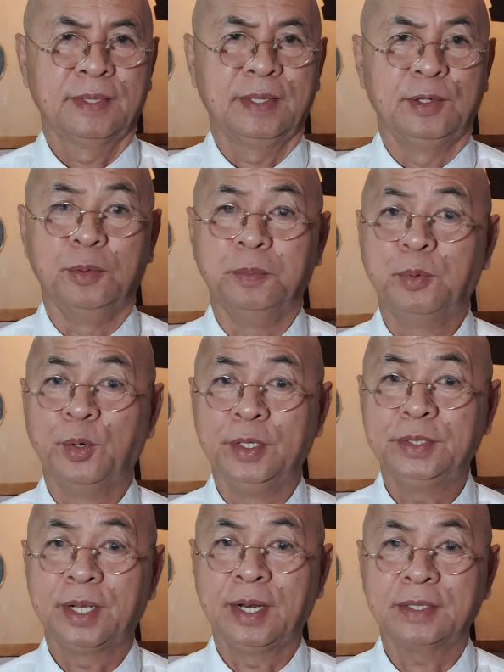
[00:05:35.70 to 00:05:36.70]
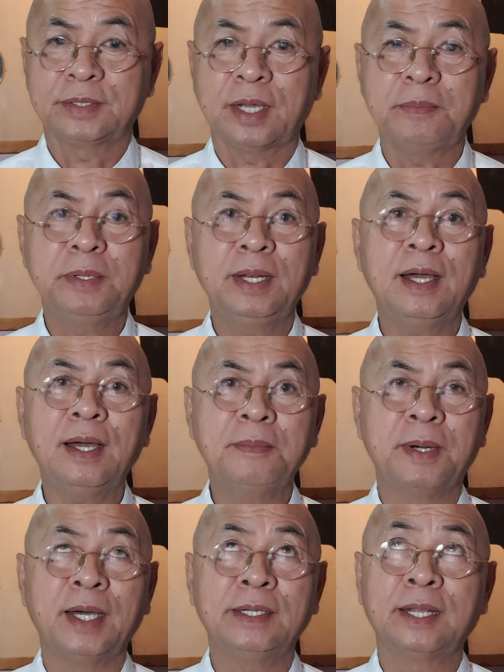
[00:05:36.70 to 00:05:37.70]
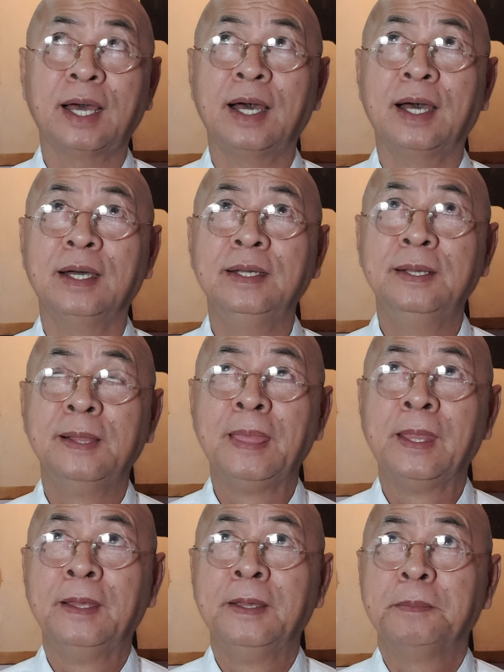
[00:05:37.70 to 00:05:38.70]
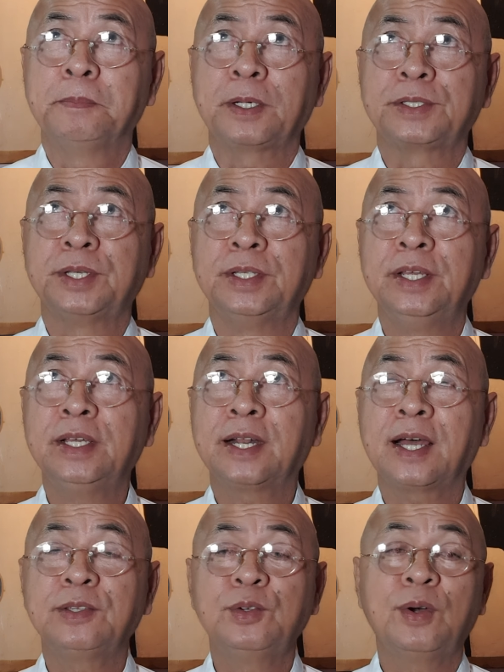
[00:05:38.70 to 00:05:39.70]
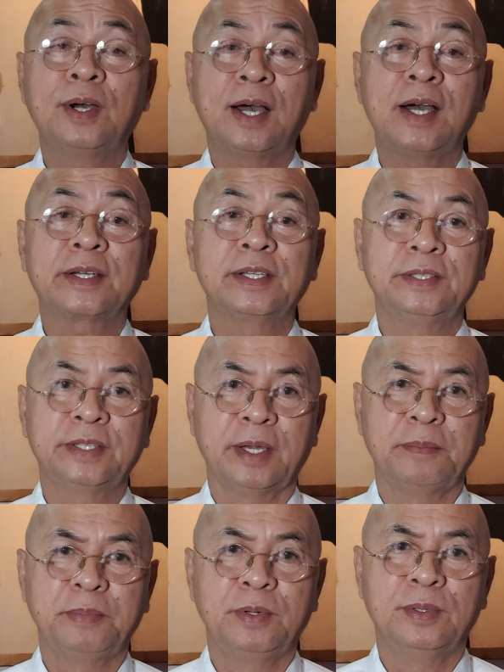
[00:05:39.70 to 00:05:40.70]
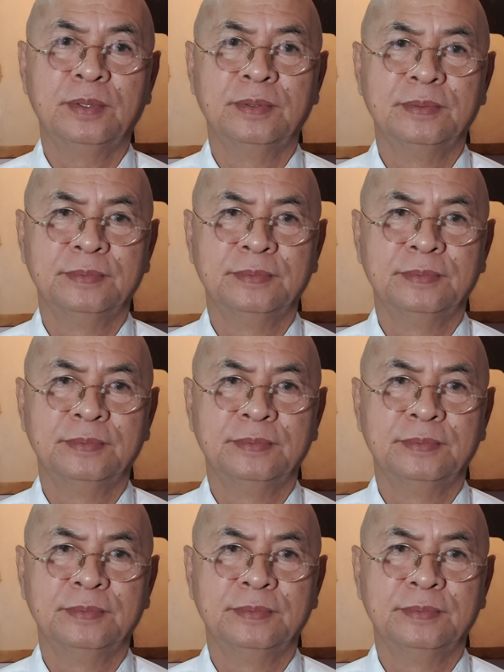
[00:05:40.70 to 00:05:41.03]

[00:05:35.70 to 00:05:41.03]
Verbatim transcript: Yung po yung sinasabi ng Ama na pagsinira niyo ang akin templo,